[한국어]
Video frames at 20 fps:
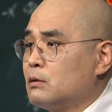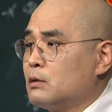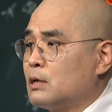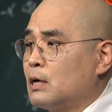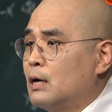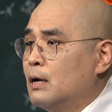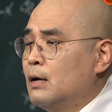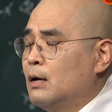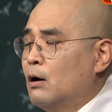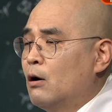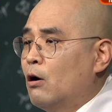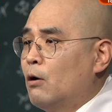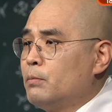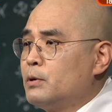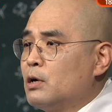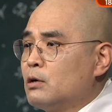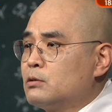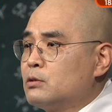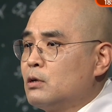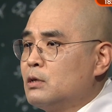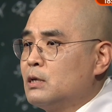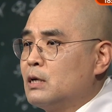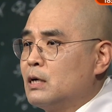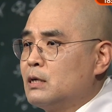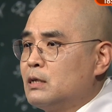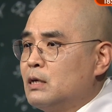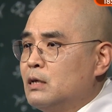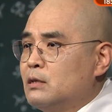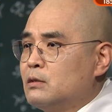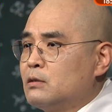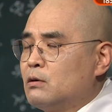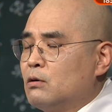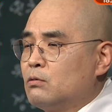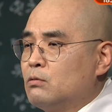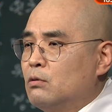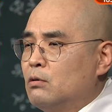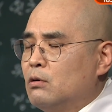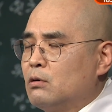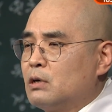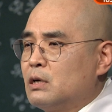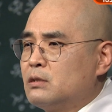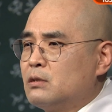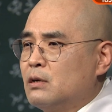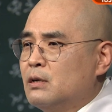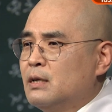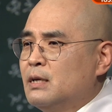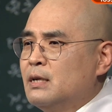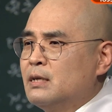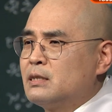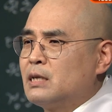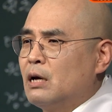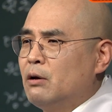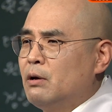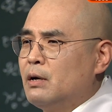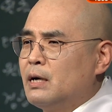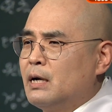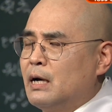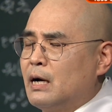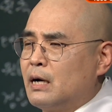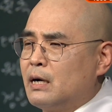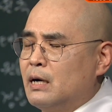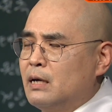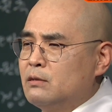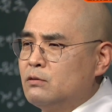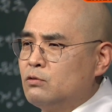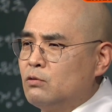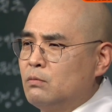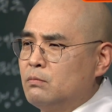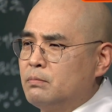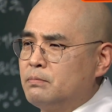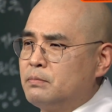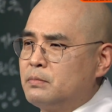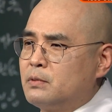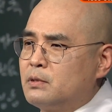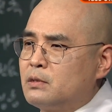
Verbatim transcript: 그러니까 엄격성이라는 게 있는 거고 그래서 사회가 약간 좀